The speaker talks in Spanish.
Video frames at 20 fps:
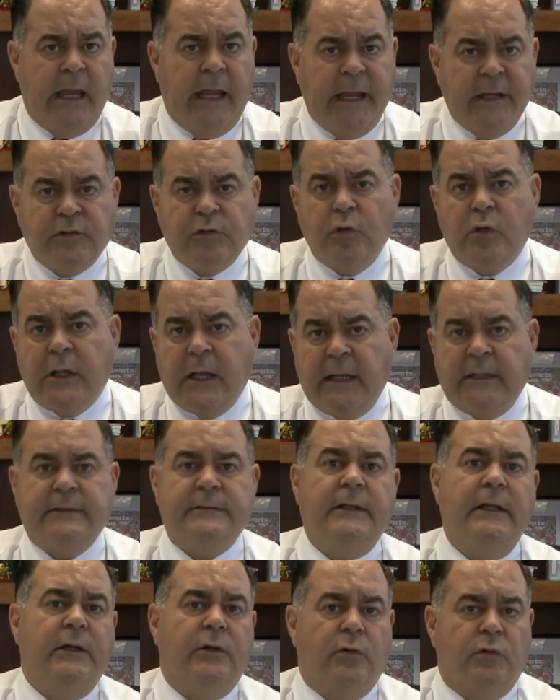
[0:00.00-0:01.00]
Estos
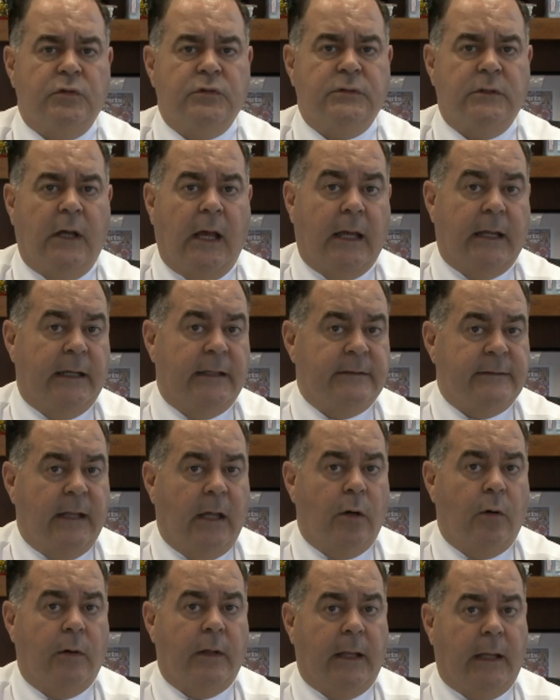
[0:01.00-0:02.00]
castigos han
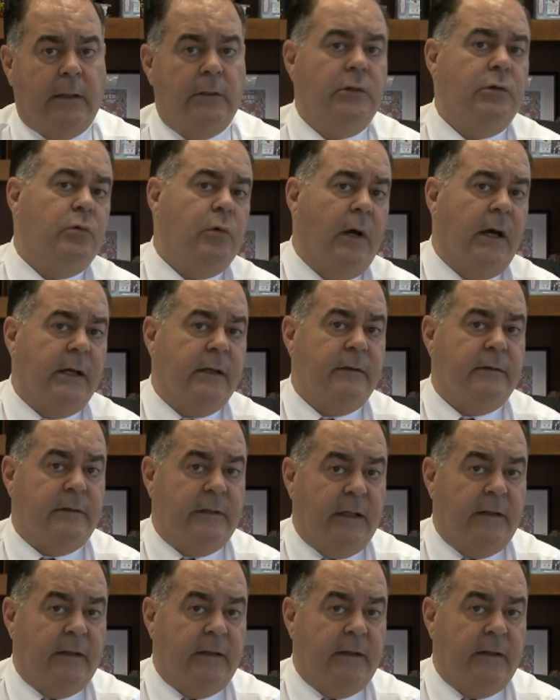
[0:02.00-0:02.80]
estado en lugar